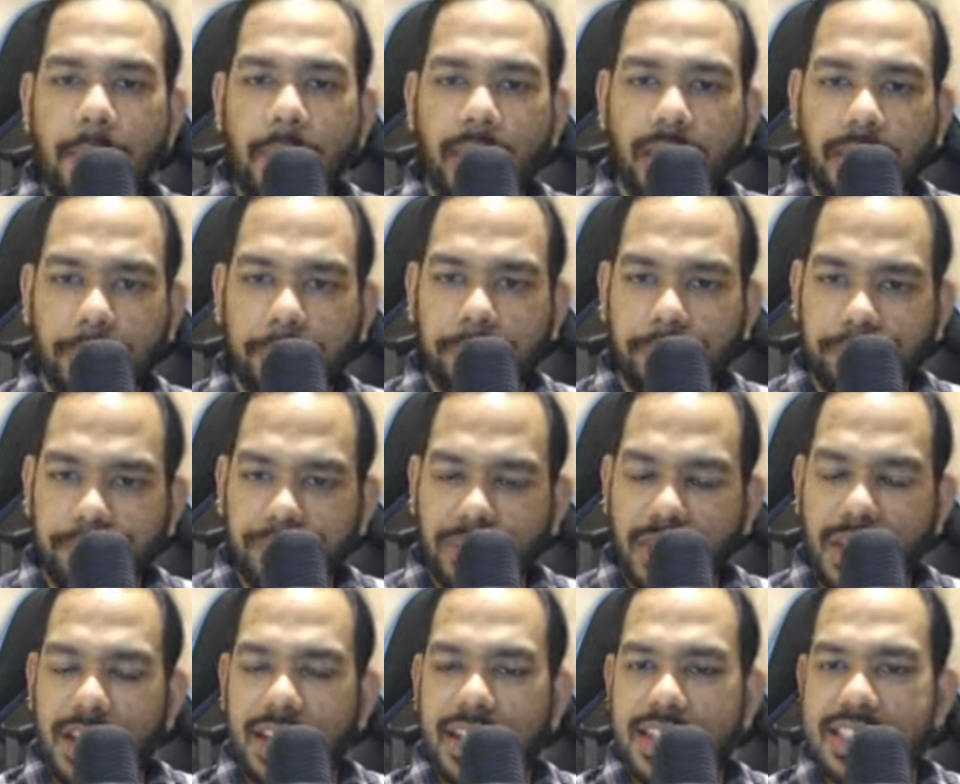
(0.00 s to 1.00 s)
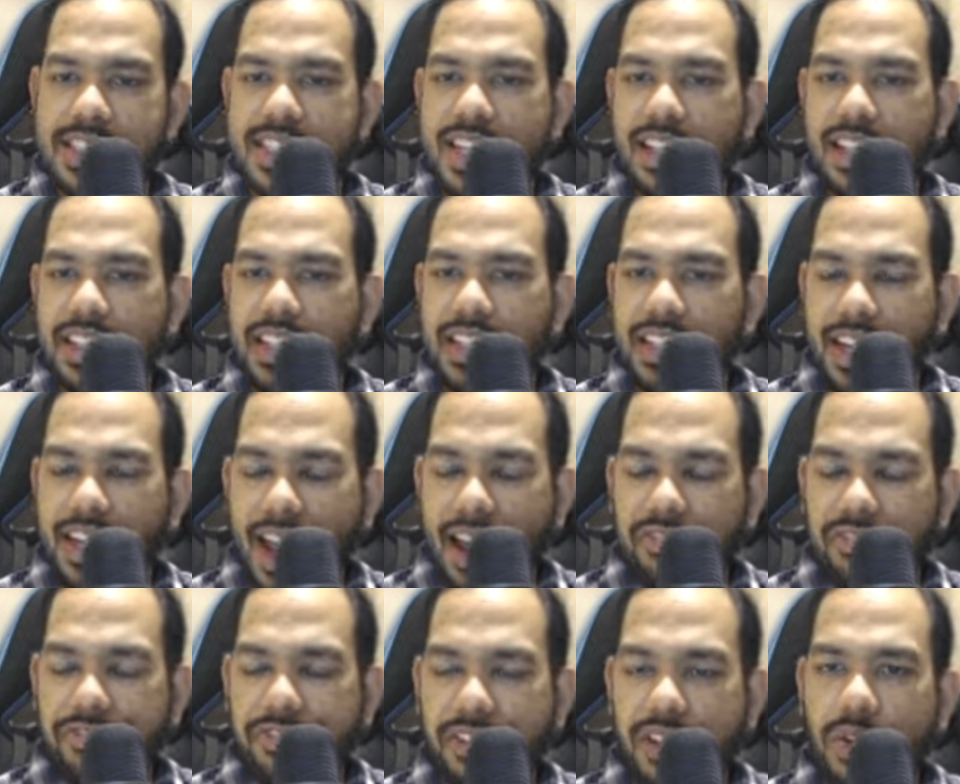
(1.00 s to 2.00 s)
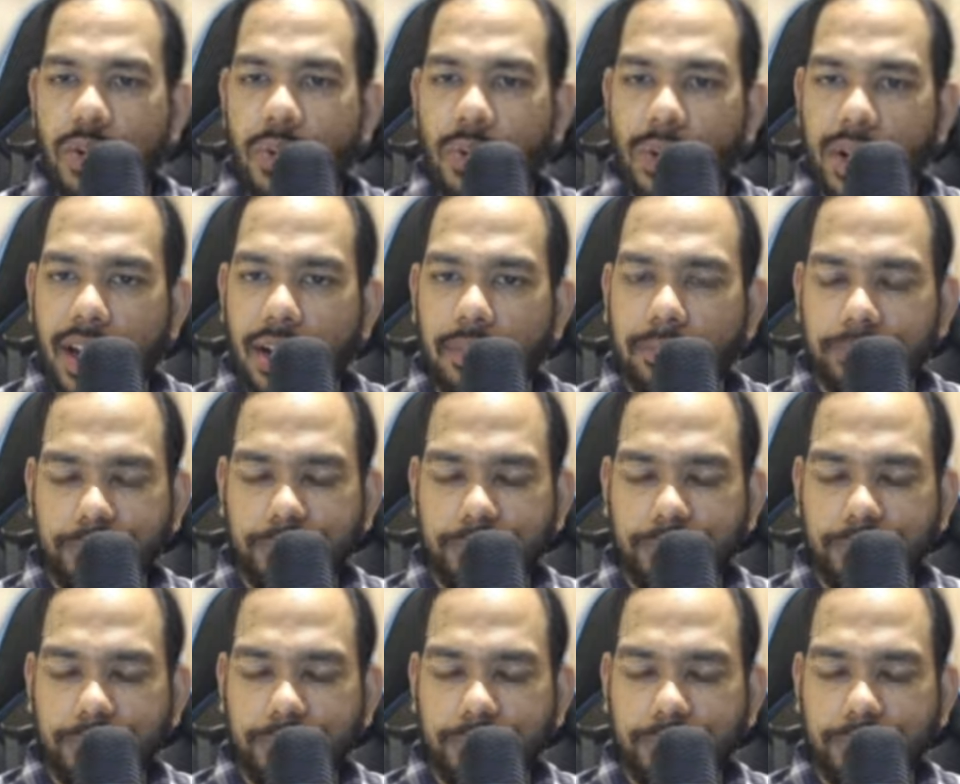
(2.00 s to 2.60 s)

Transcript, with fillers: बट इसके अंदर गैप फिल हो गया